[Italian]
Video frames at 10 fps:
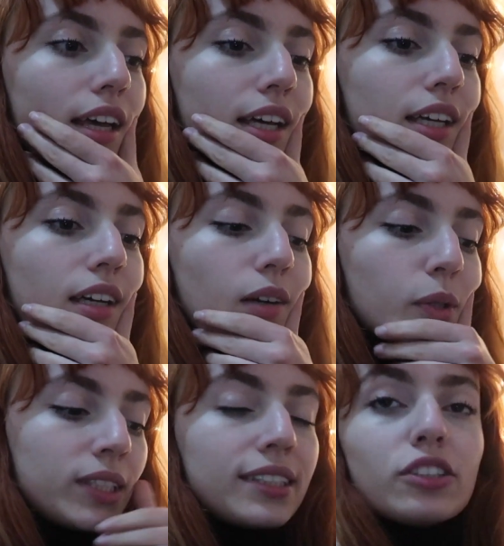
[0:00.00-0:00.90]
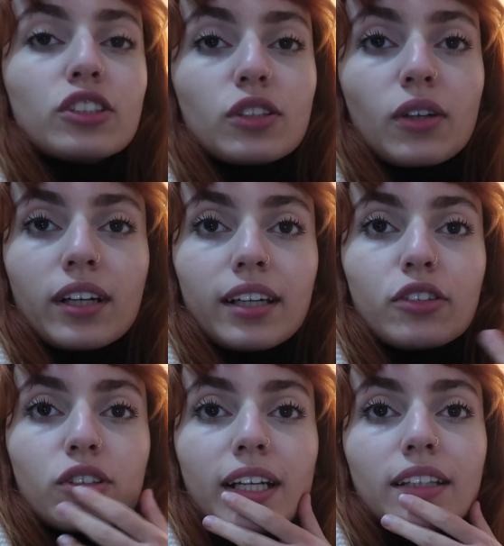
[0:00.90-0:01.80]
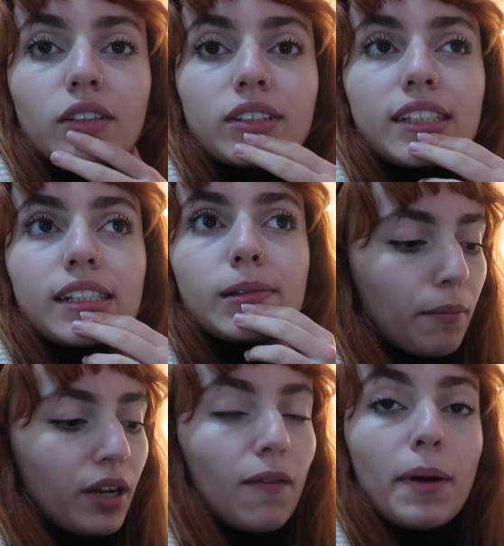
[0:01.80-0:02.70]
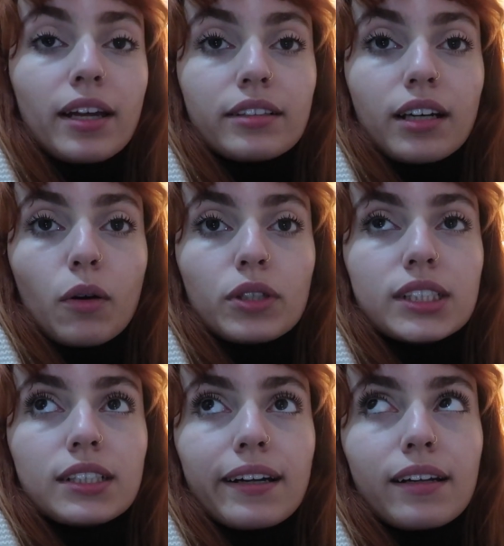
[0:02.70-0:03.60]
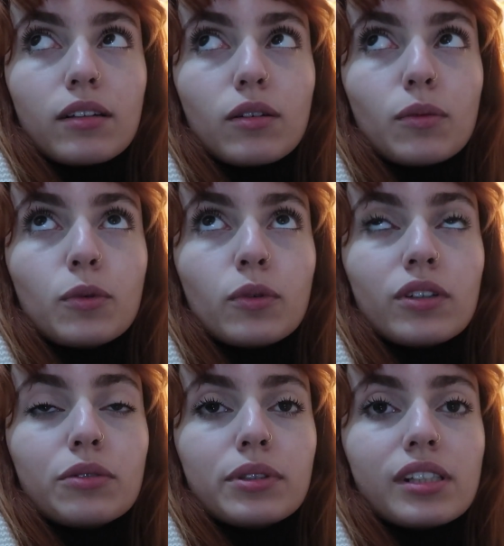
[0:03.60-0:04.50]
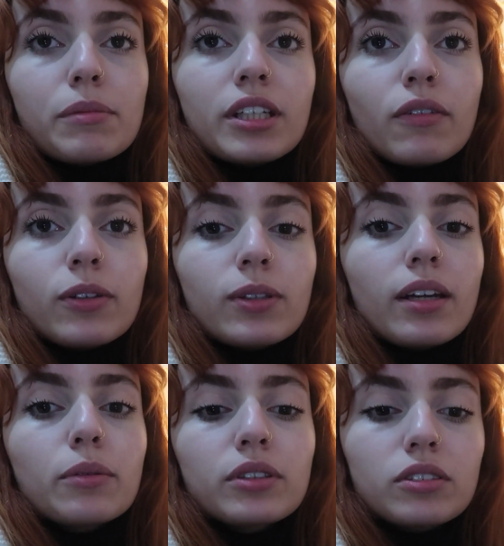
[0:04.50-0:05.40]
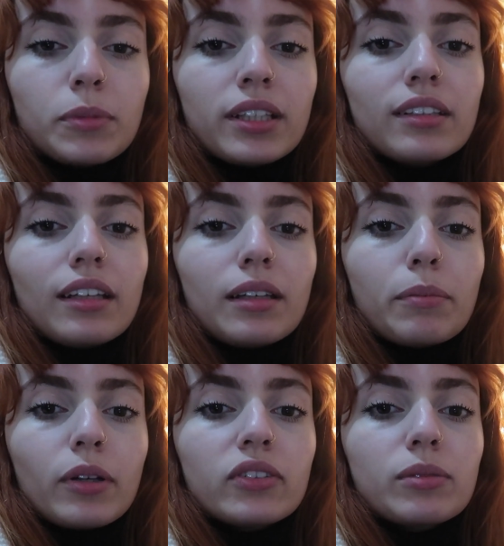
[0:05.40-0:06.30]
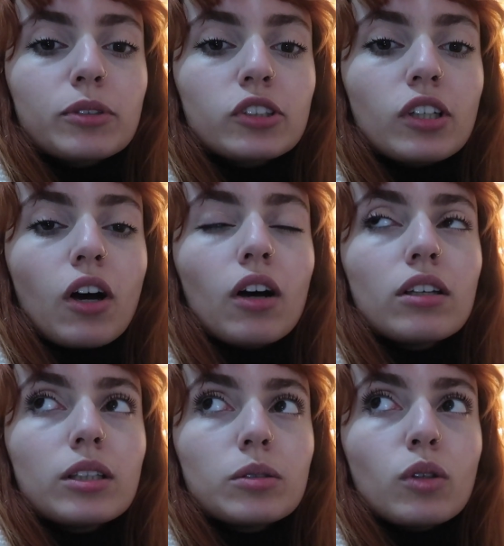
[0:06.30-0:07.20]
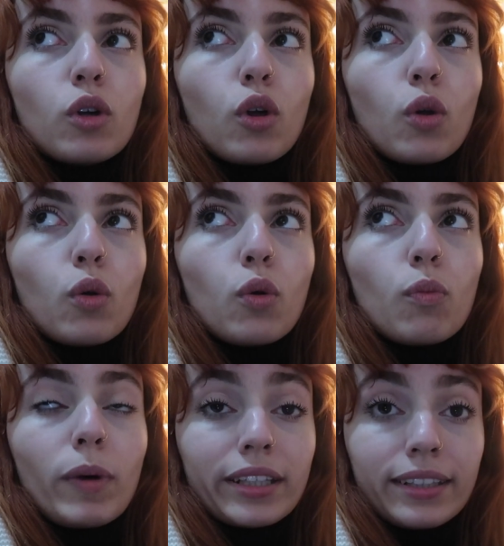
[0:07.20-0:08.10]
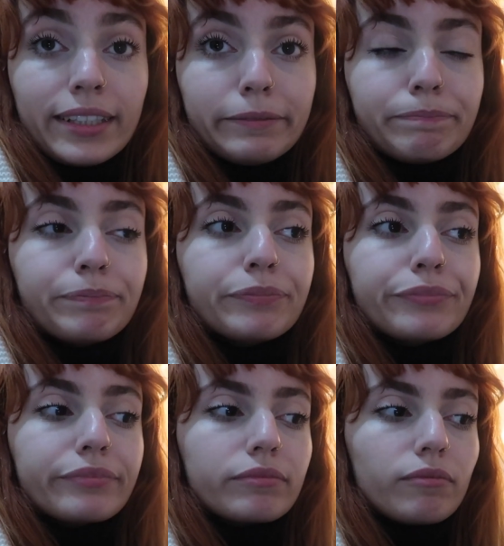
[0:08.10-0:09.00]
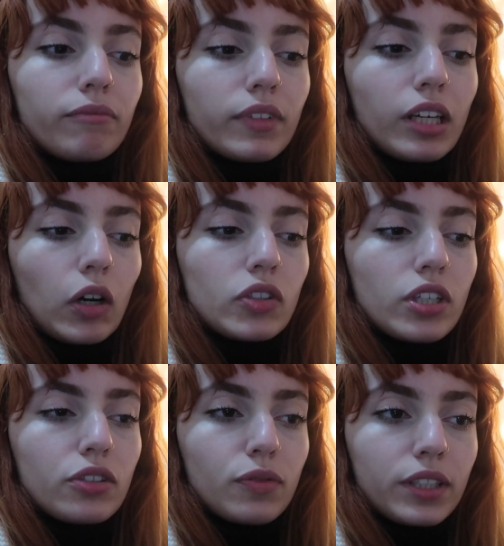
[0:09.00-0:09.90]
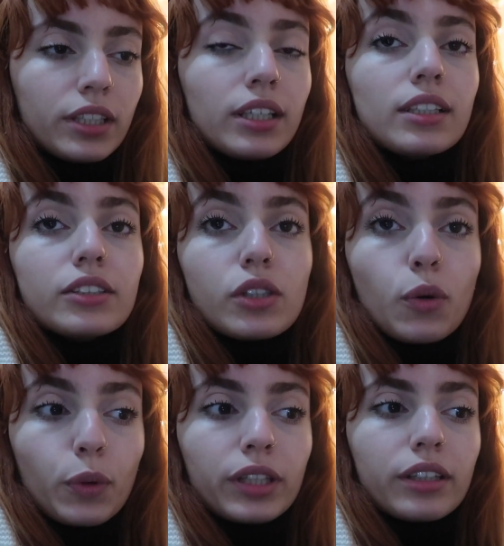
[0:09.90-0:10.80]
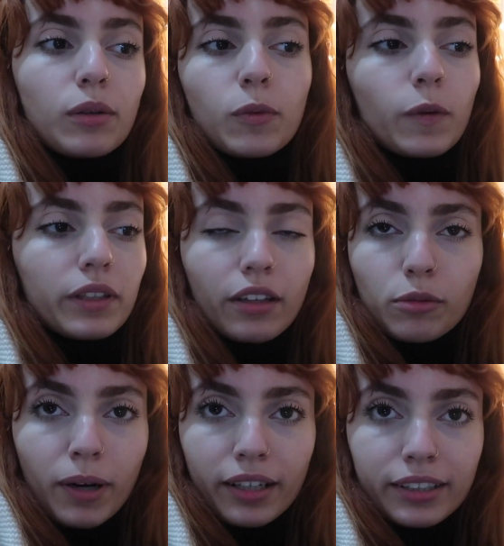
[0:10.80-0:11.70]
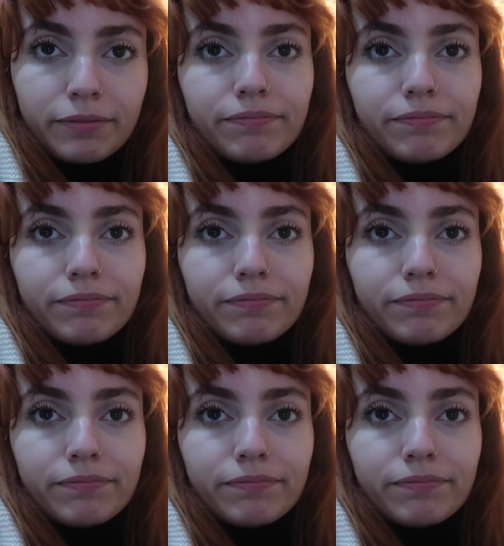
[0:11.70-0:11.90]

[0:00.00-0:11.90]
eh, quindi sì, ci sono anche le giornate così. Però vabbè, in realtà questo era uno dei due esami che voglio dare questo mese, il prossimo ce l'ho martedì e oggi è giovedì, quindi comunque da domani